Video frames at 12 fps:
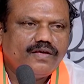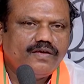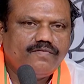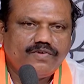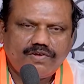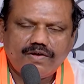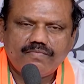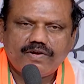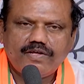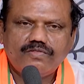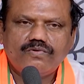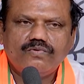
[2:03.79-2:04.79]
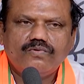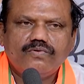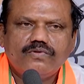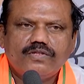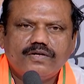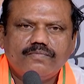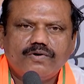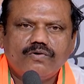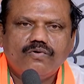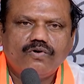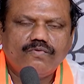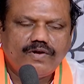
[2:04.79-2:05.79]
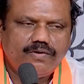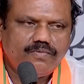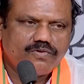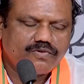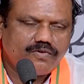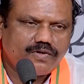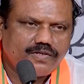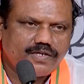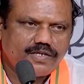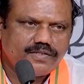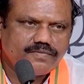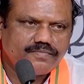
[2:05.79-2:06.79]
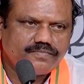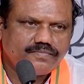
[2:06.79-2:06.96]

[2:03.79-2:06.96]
ఈ విషయం రైతులు తమ గోడు వెలుగేసుకోవడం జరిగింది